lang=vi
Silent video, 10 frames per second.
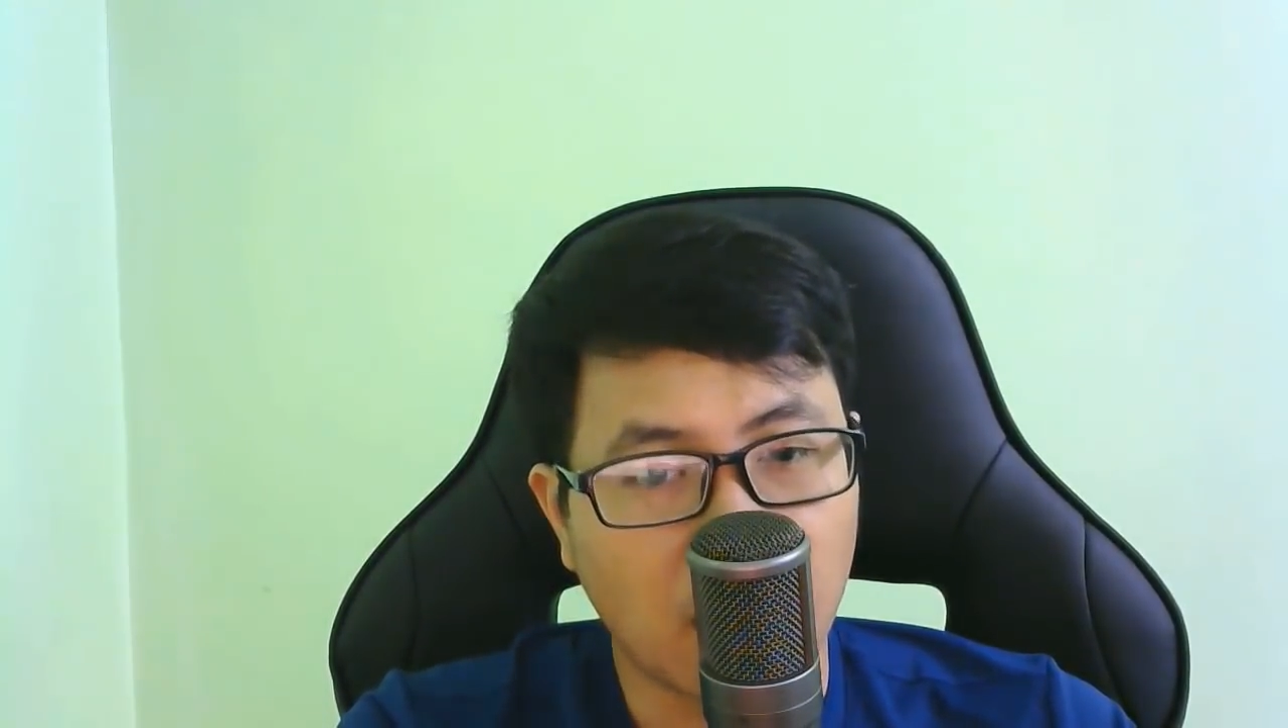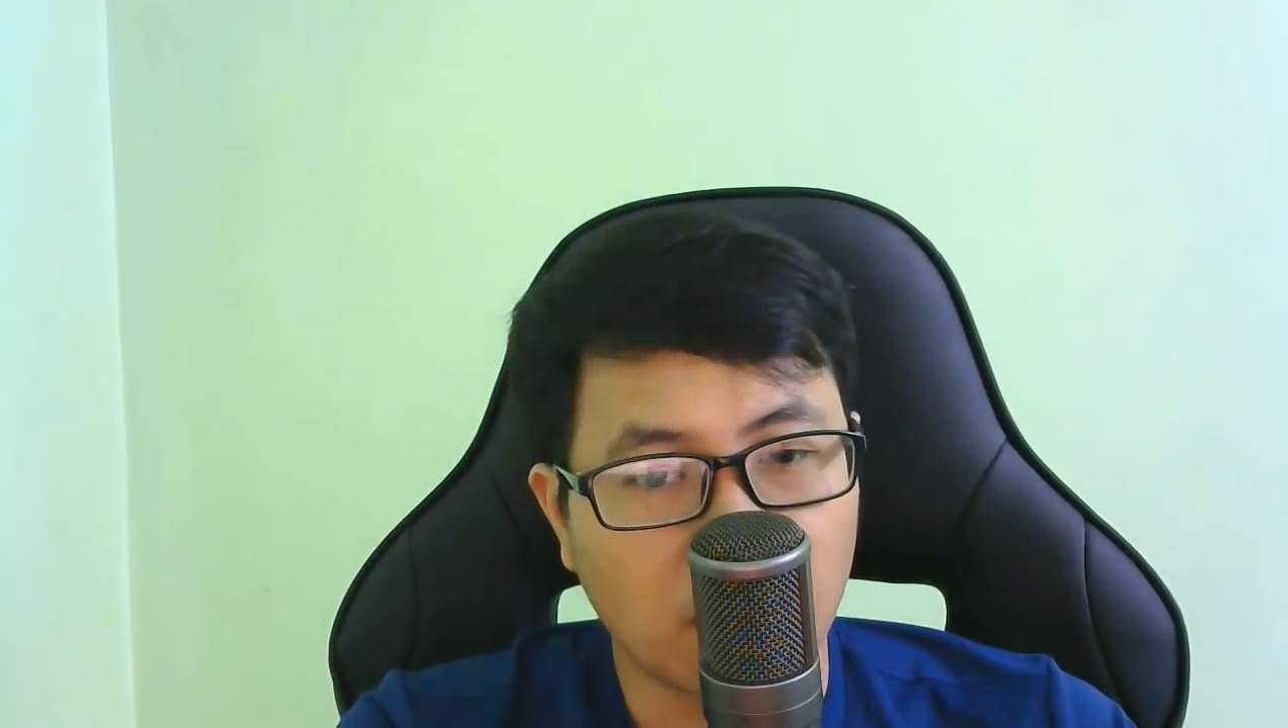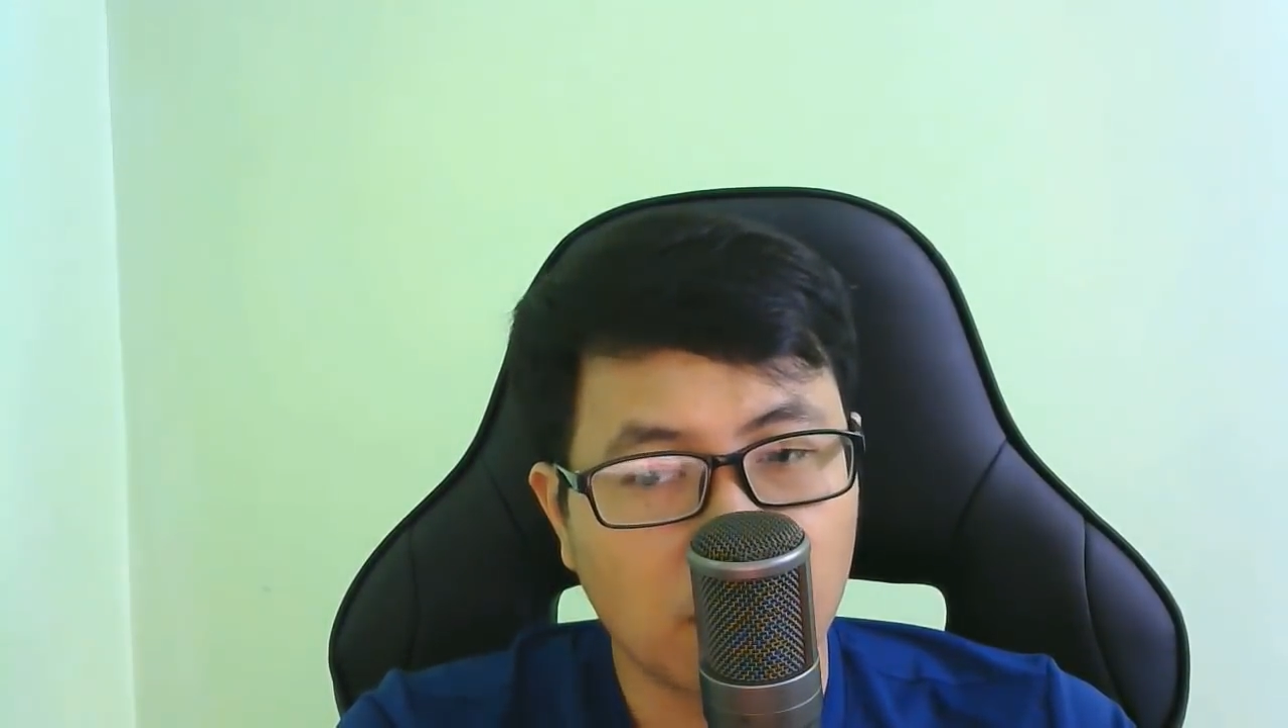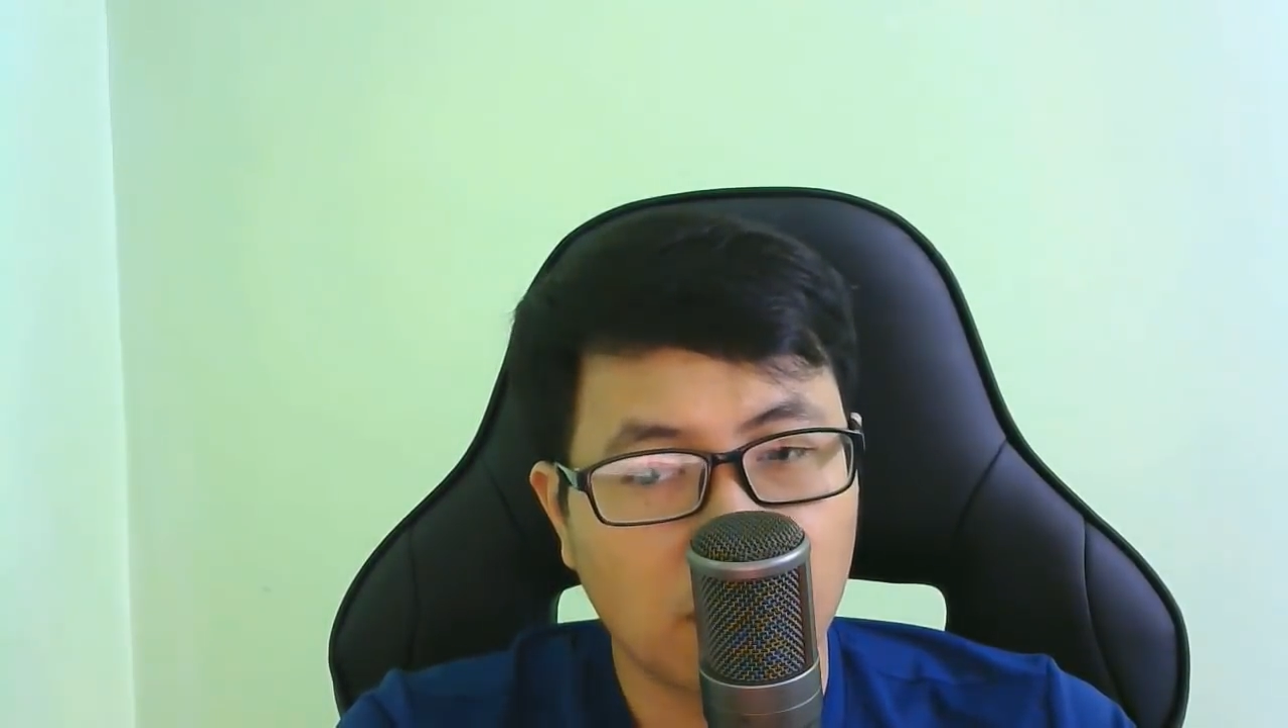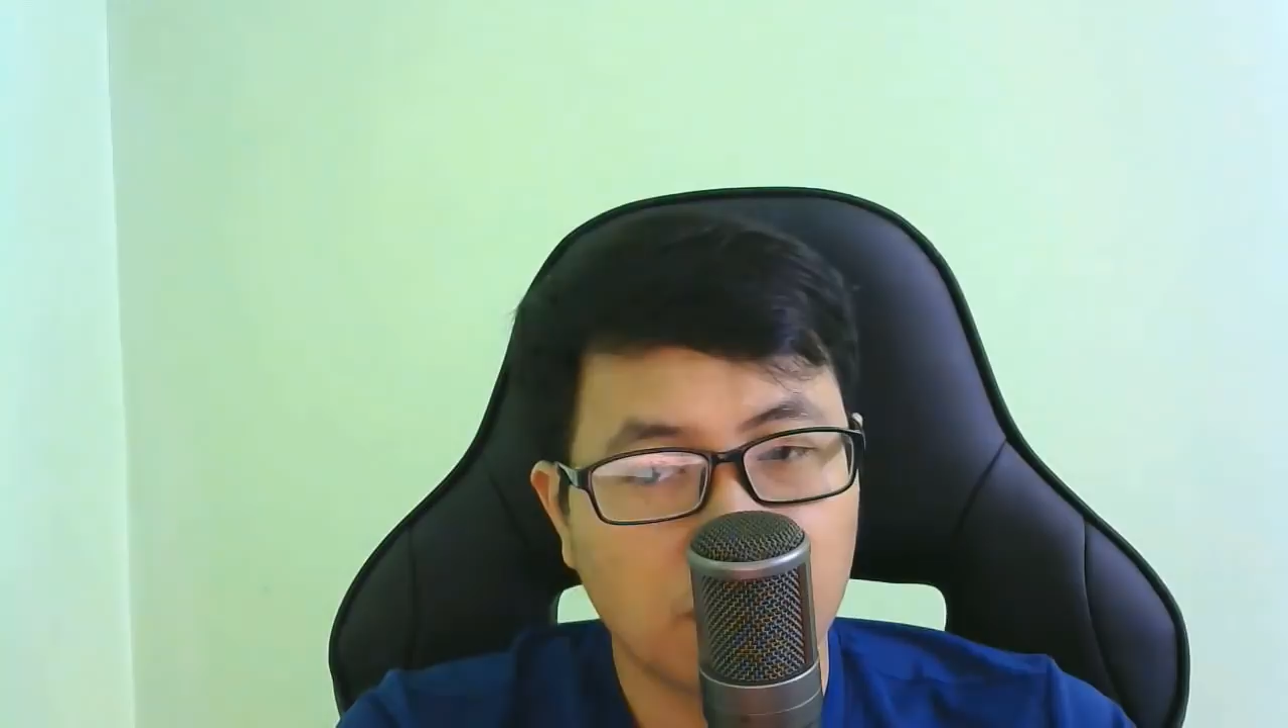
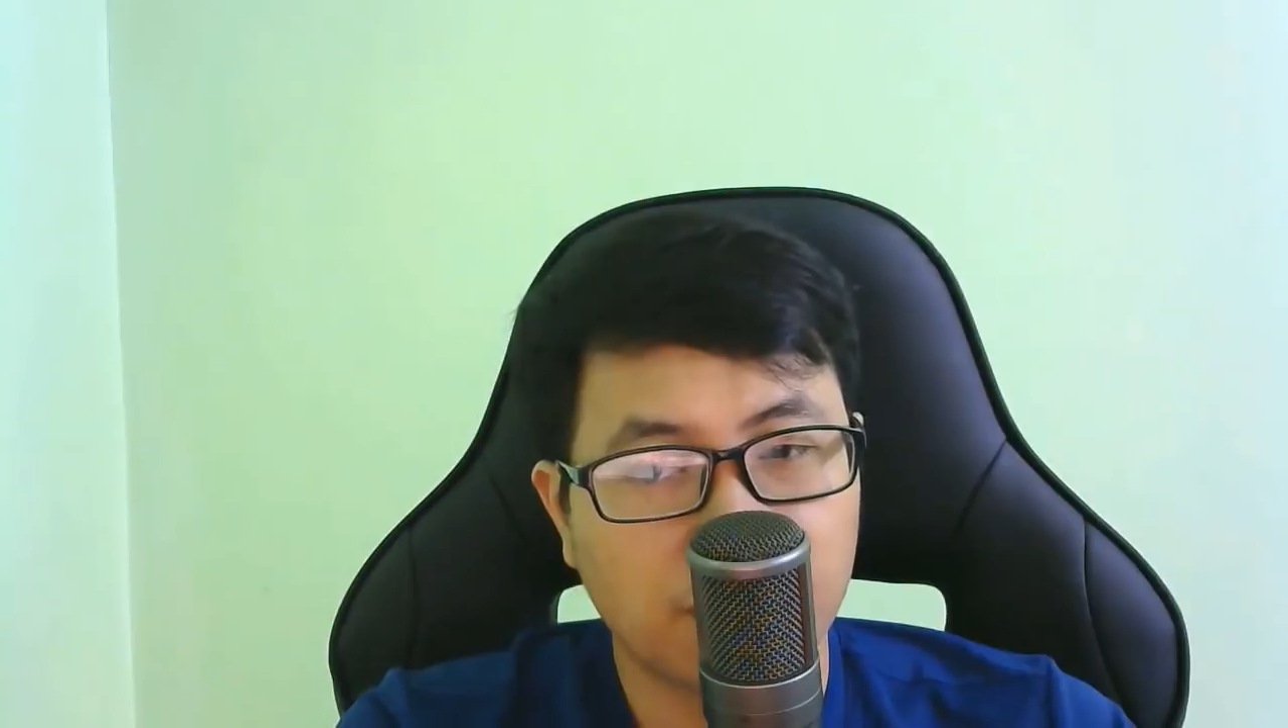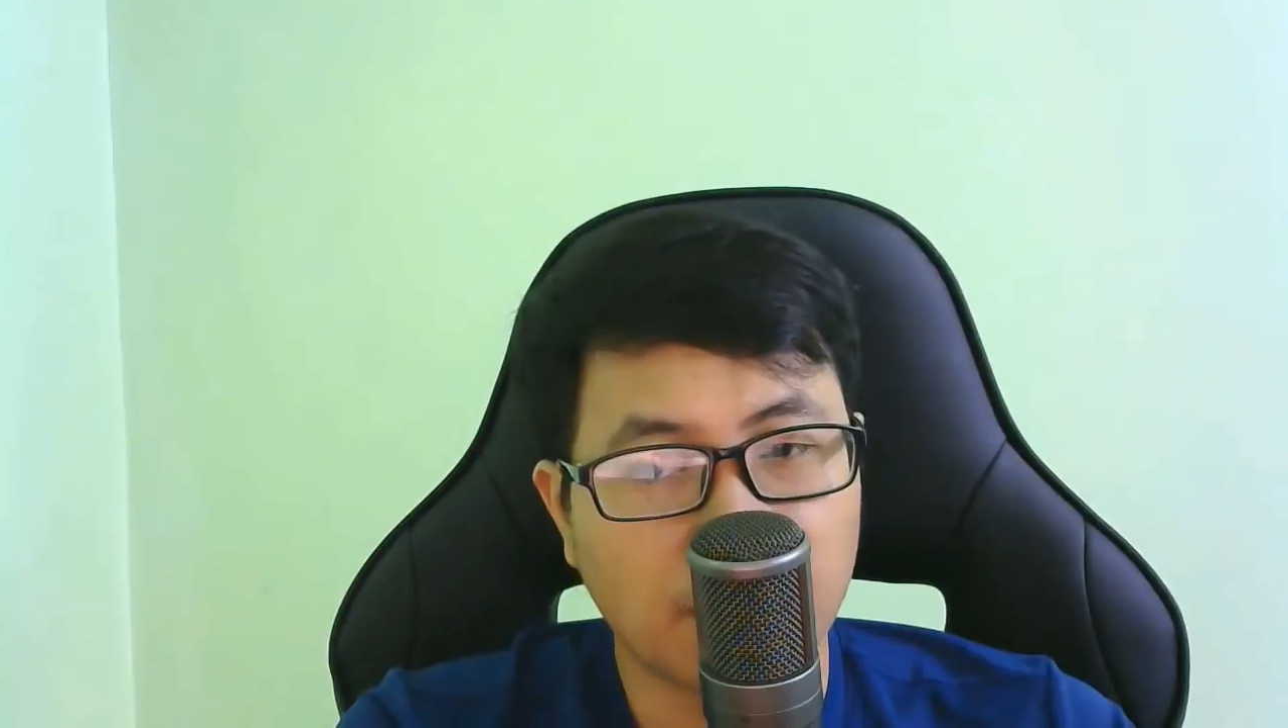Có điều từ